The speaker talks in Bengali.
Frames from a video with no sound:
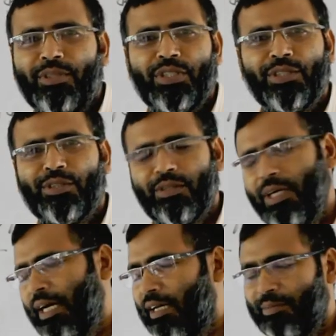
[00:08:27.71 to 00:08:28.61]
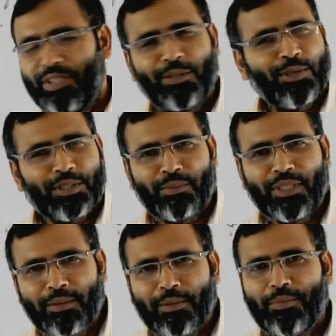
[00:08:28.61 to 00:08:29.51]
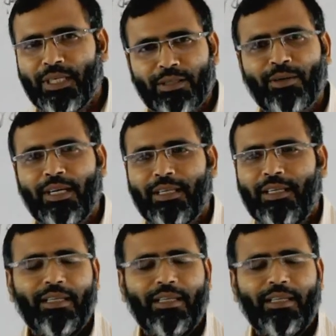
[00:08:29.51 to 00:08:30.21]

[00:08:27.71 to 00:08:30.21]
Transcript: বেশি হতো আর বেশি বয়সে বিয়ে বিয়ে করলে